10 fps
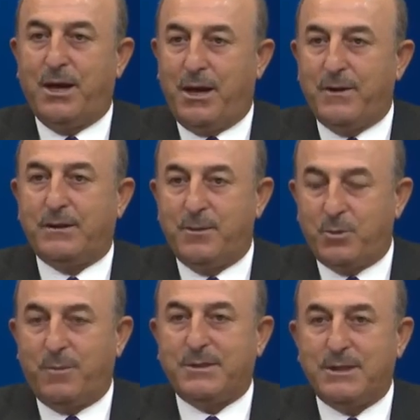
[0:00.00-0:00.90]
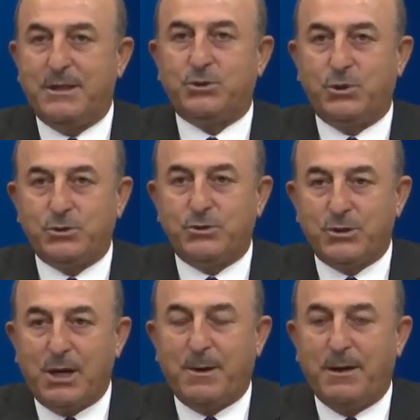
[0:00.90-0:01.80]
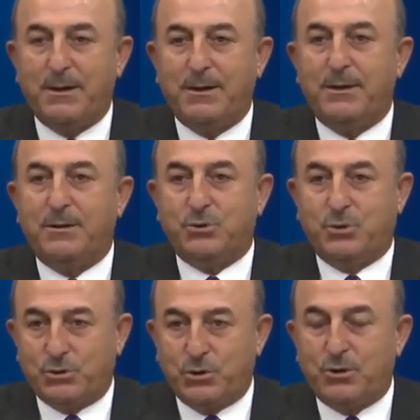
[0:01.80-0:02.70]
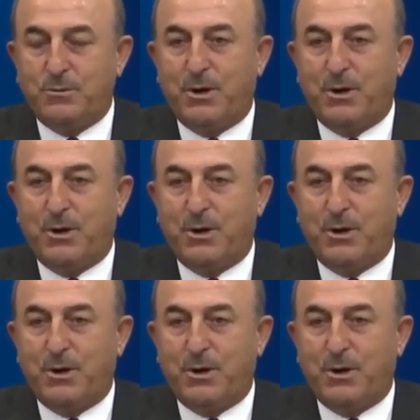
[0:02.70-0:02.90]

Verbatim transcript: Evet diplomasiyle çözülsün ama çözüldü mü?